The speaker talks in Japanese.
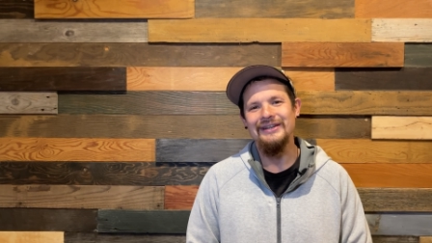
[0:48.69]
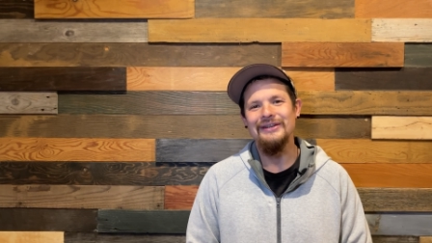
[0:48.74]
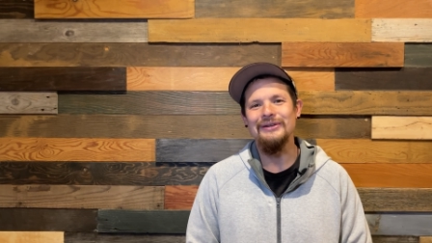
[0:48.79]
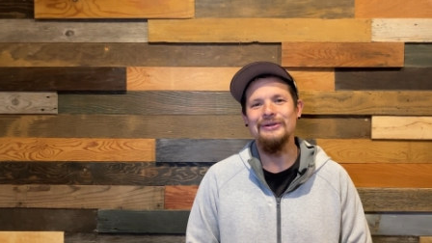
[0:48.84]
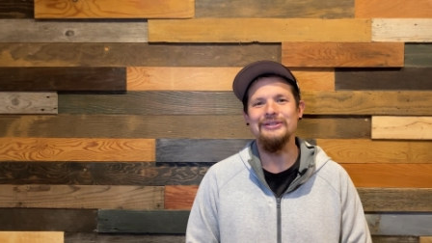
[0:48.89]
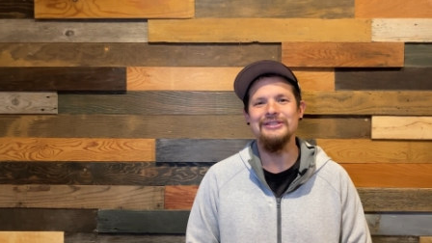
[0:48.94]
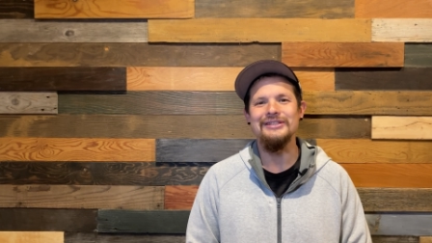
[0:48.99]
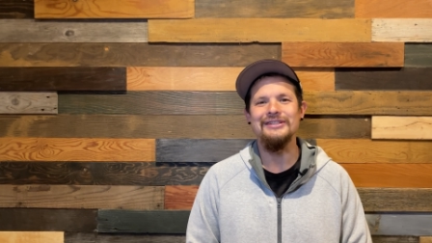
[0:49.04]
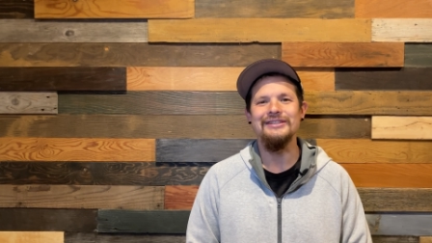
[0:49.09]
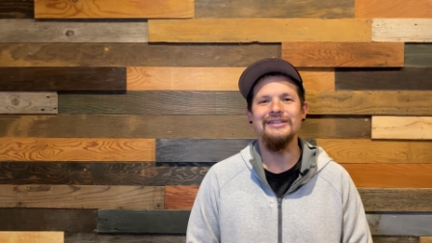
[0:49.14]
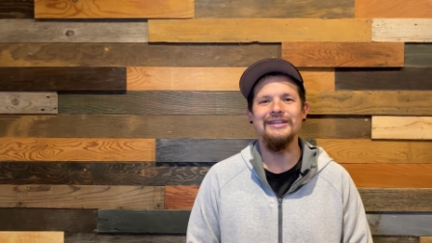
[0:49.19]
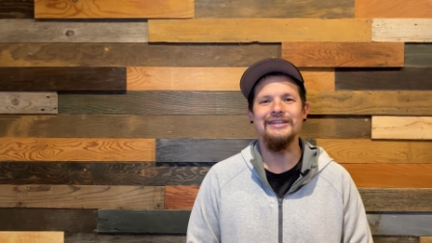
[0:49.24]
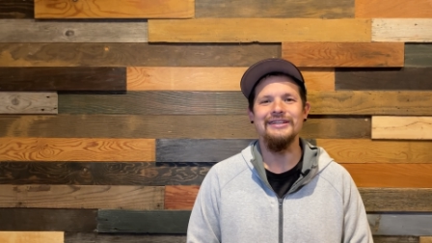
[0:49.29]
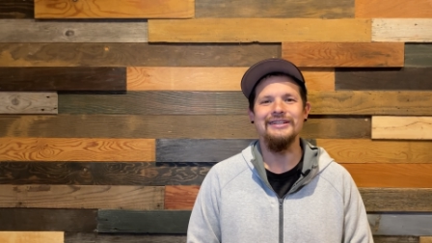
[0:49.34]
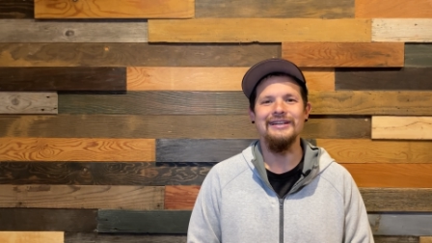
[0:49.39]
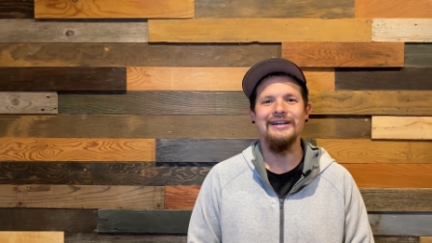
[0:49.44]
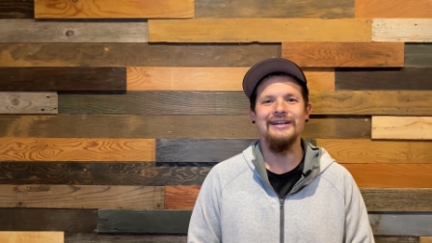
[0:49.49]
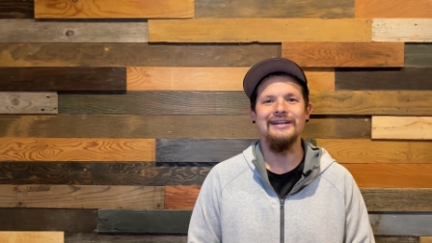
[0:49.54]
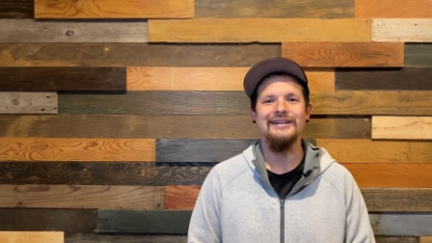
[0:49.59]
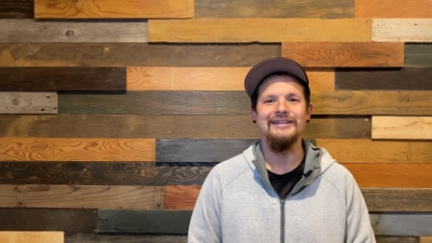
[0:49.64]
個人
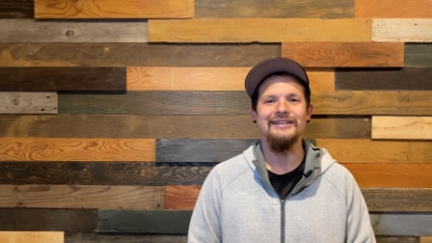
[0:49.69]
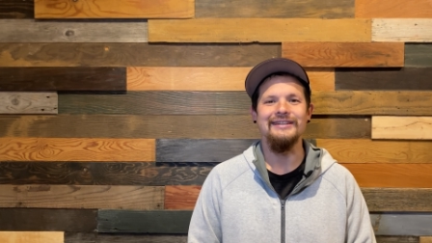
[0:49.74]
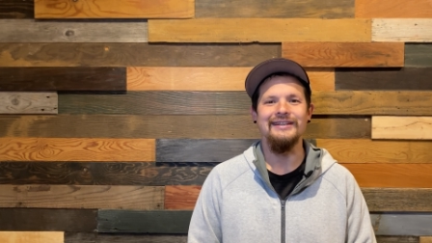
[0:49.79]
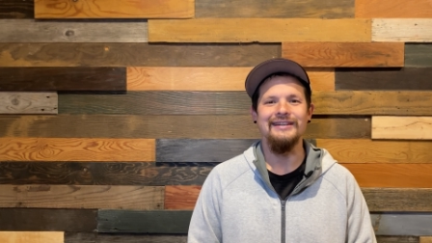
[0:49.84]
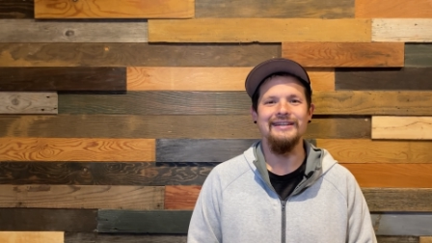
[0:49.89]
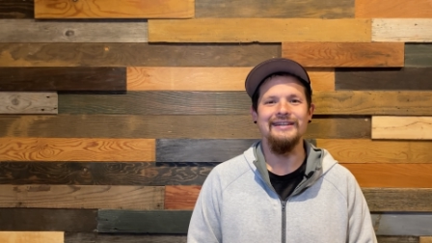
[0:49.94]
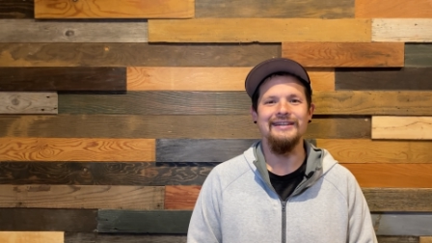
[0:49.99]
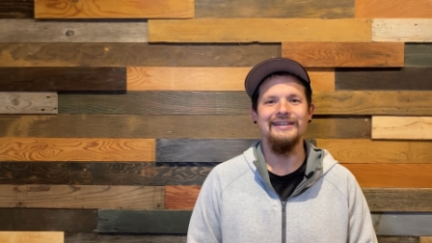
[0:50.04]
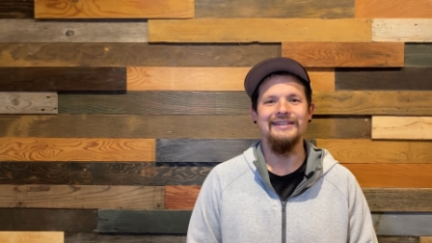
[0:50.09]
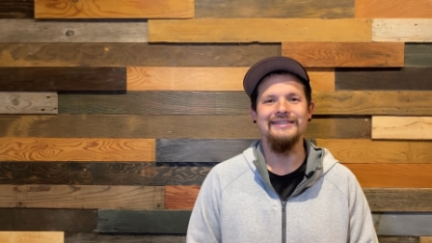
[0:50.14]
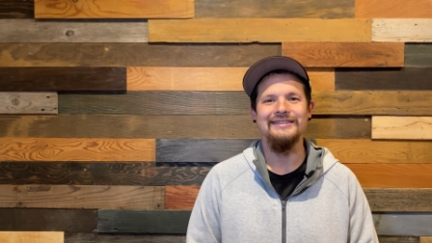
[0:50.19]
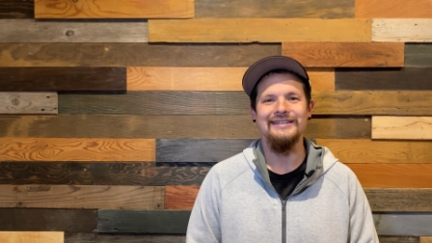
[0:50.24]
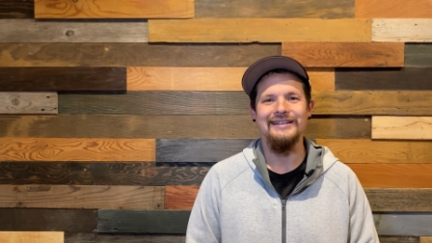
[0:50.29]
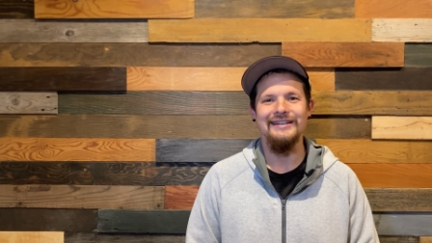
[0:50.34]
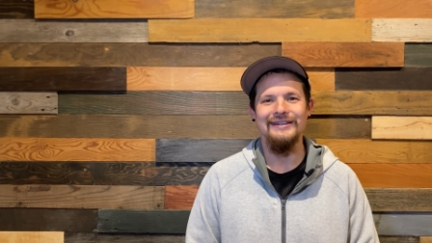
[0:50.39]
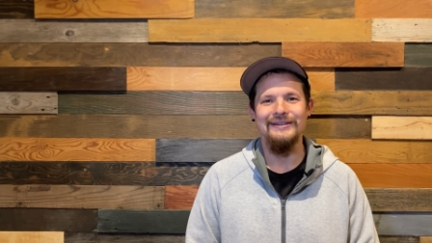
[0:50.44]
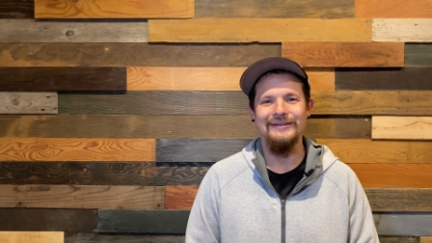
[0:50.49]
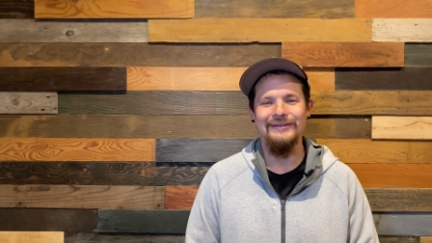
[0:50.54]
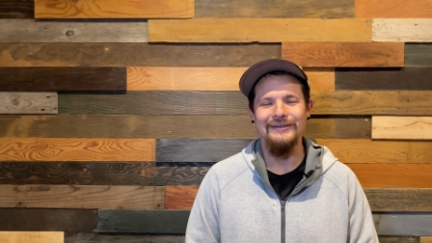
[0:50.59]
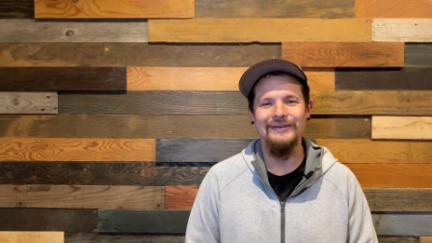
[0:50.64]
的な
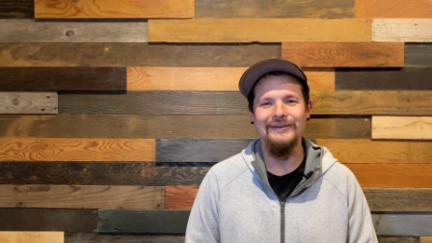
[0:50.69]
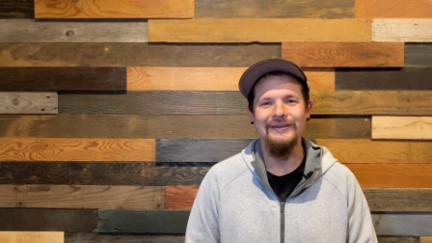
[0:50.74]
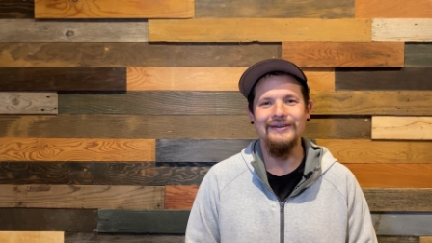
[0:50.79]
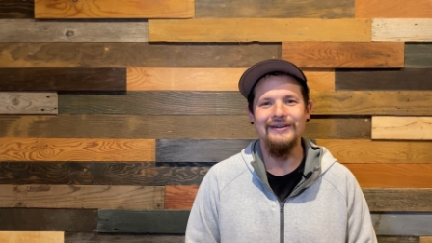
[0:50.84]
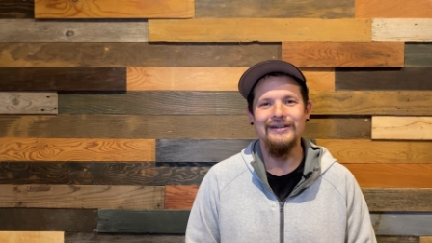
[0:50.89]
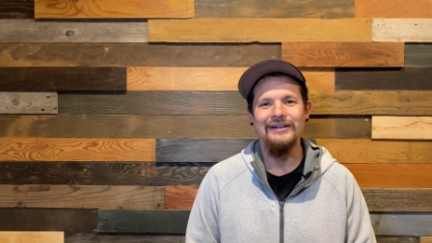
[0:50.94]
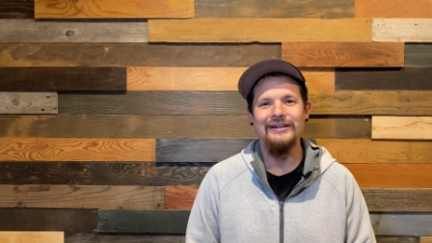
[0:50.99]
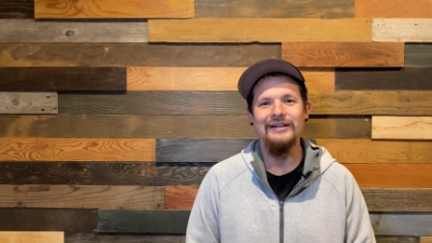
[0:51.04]
成功、